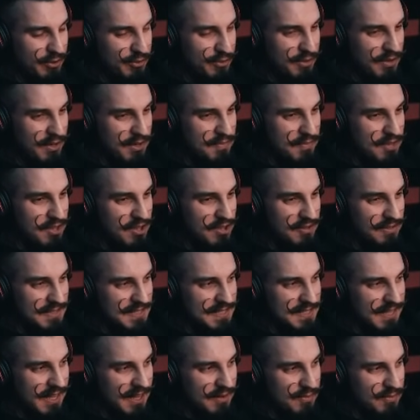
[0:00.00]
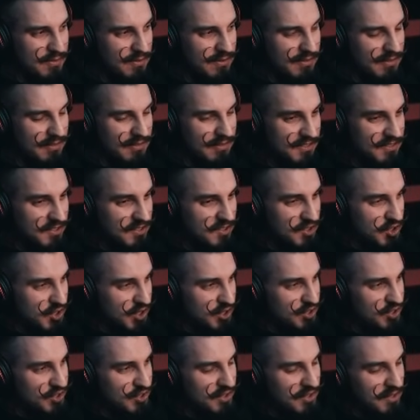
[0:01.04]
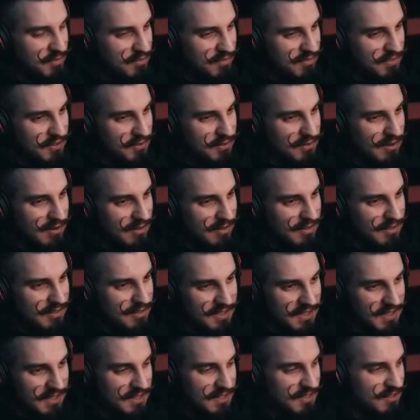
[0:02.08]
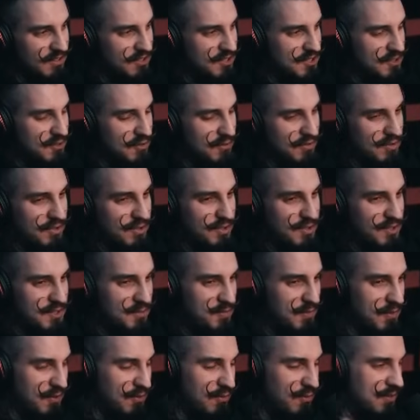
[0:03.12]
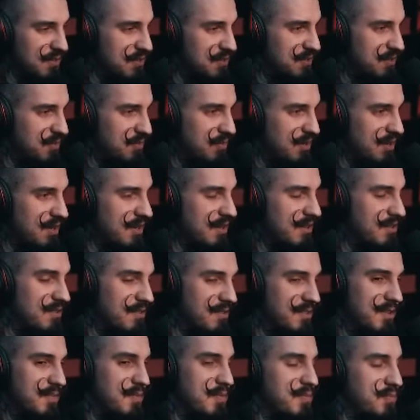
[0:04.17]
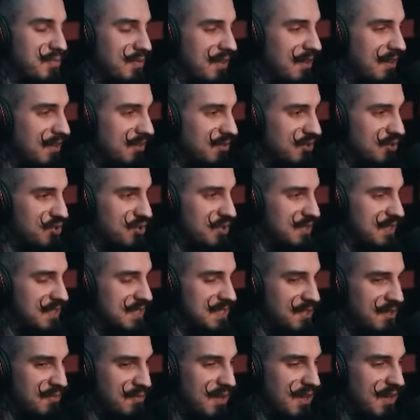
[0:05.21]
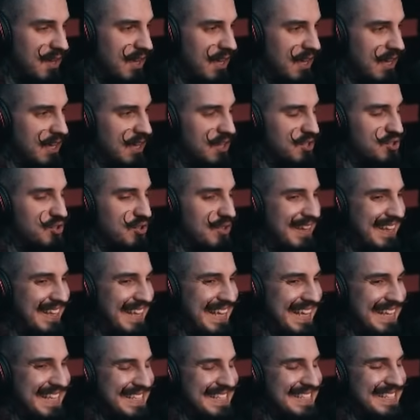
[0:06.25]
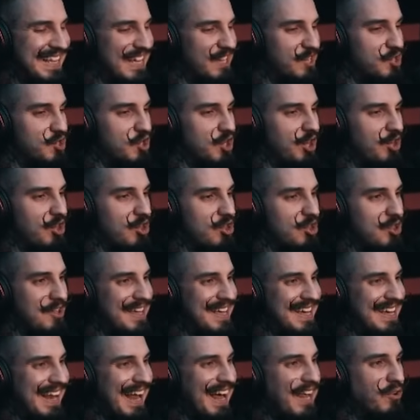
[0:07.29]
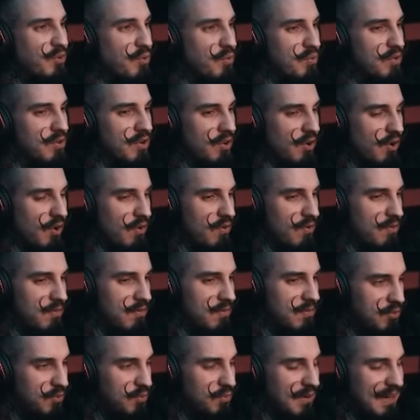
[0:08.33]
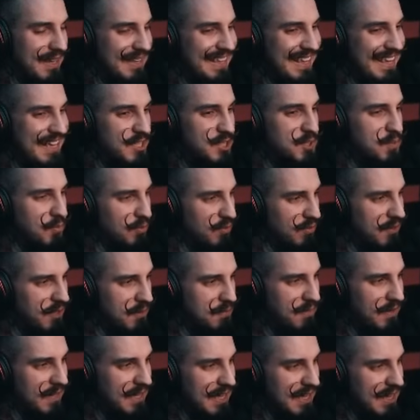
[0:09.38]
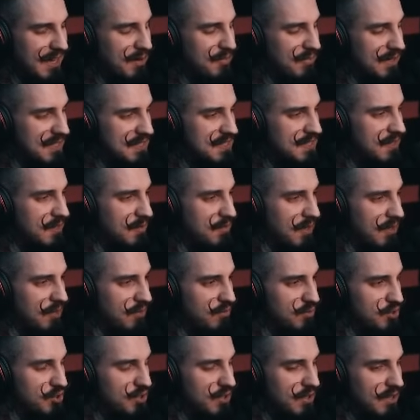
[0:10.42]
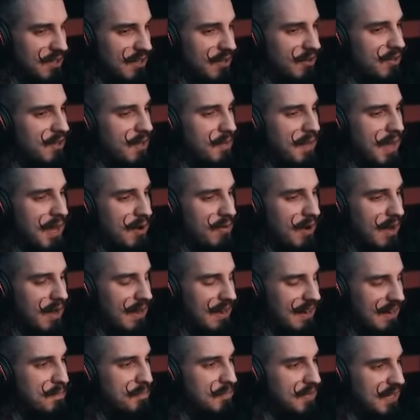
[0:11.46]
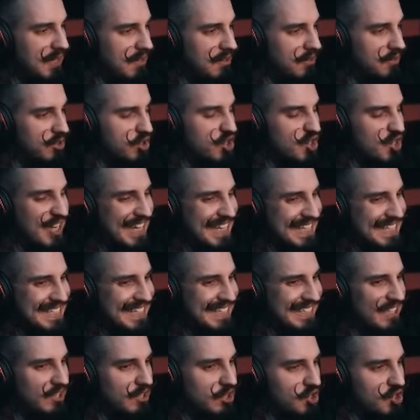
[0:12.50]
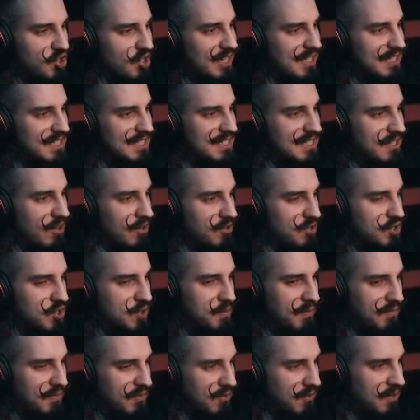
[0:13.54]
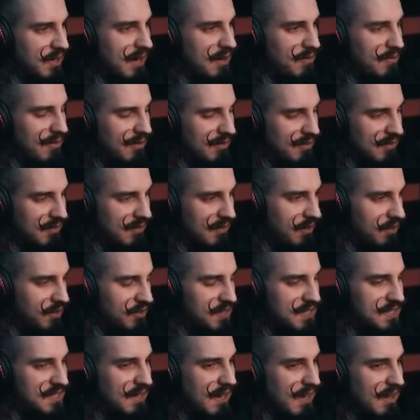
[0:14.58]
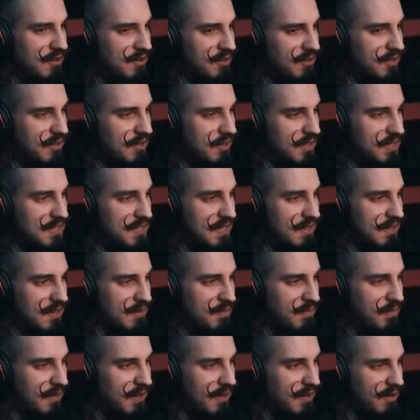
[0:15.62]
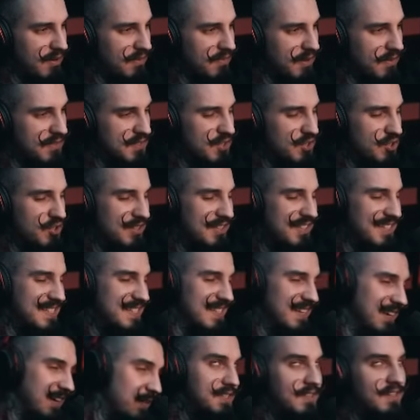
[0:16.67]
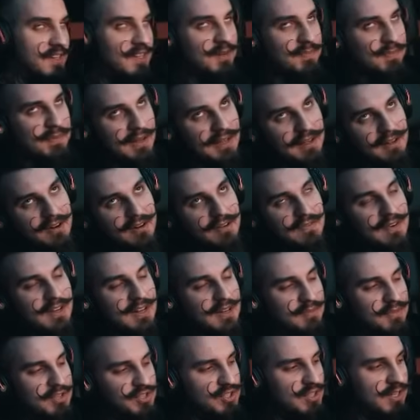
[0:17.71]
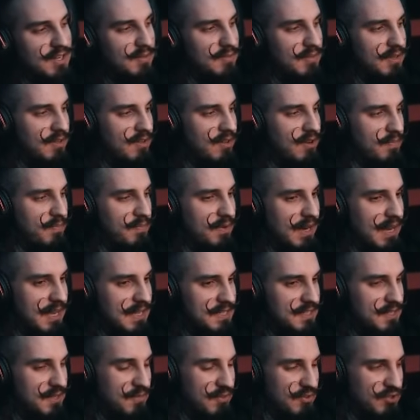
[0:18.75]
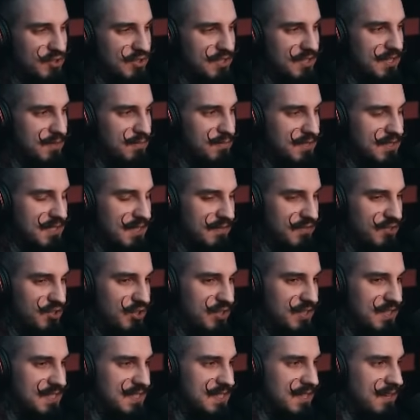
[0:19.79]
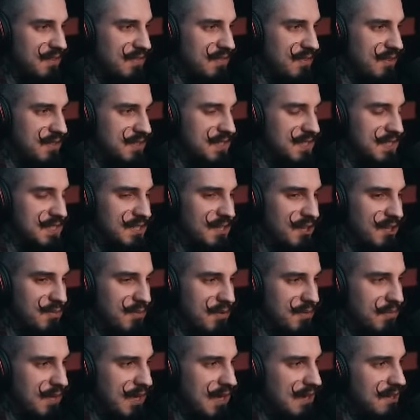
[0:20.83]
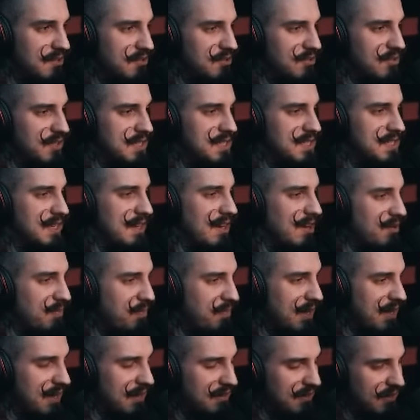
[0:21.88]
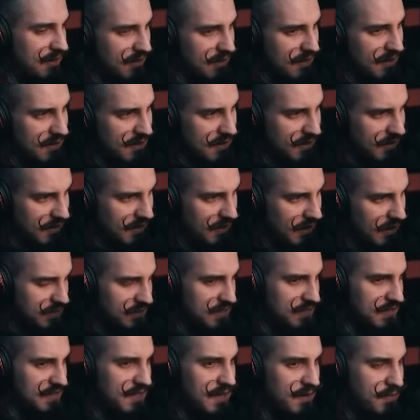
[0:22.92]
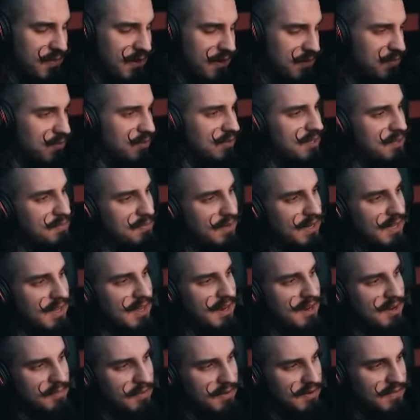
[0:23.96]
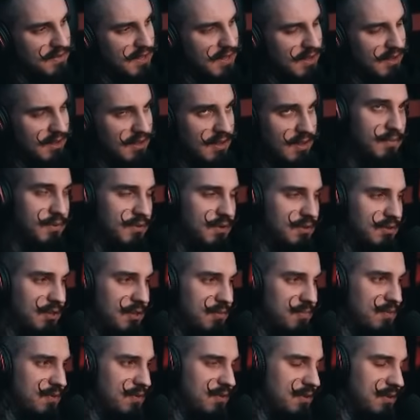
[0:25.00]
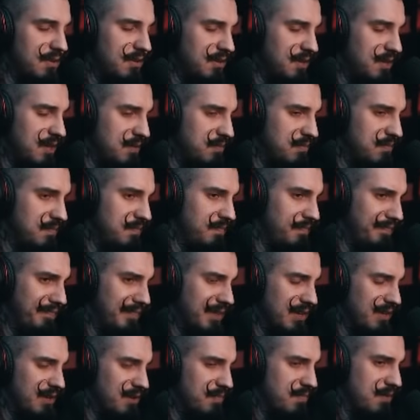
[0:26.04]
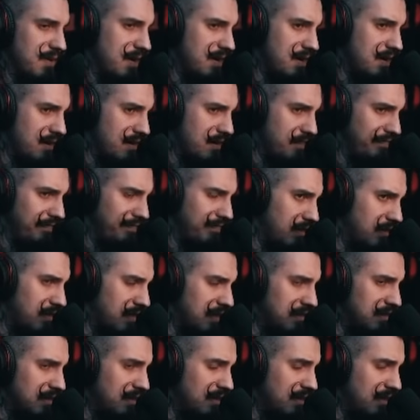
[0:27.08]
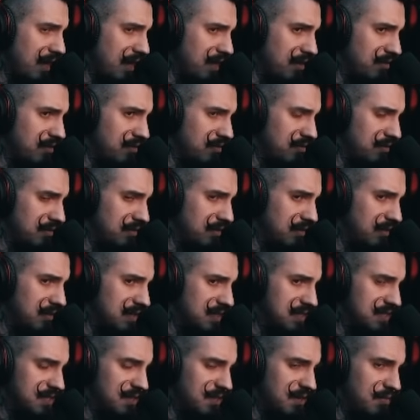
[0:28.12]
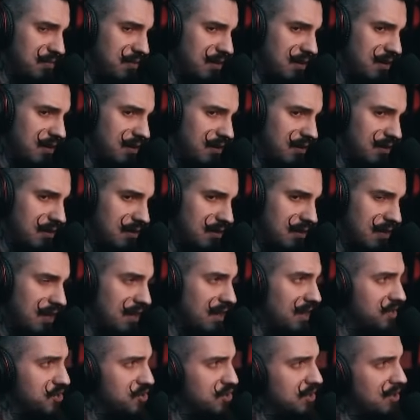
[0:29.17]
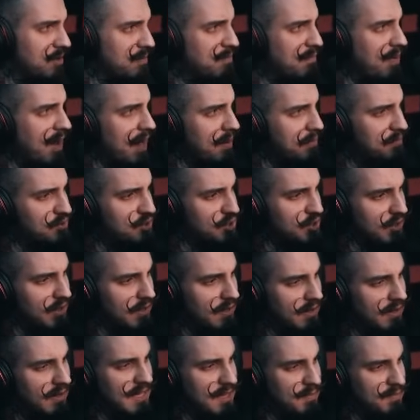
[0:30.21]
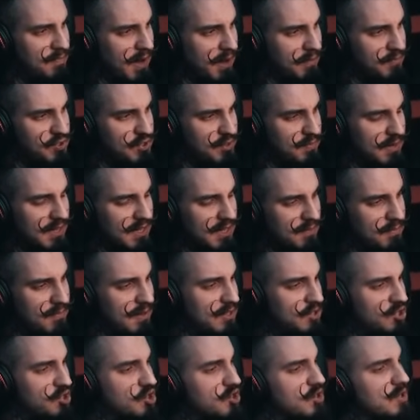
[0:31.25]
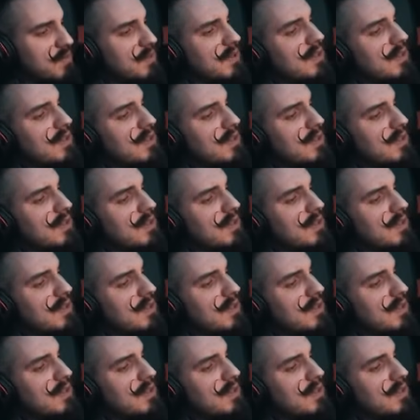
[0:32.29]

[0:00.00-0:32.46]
o której miesiąc temu nic się jeszcze nie mówiło i nic gruchy, nic pietruchy zrobiła rekordy popularności na Steamie. Czy ona nie jest najczęściej graną grą, która nie jest multiplayerem na Steamie już? Ile ona miała? Milion sześćset tysięcy osób w to grało? I to jest rekord gry singleplayerowej. W sensie to jest singleplayerowa, ale masz element kooperacji. Możesz sobie postawić jakiś serwer ze znajomymi, ale to nie jest gra oparta na systemach multiplayera, prawda? Bo do tej pory tam chyba Nadal rekord na Steamie należy do PUBG i PUBG ma chyba 3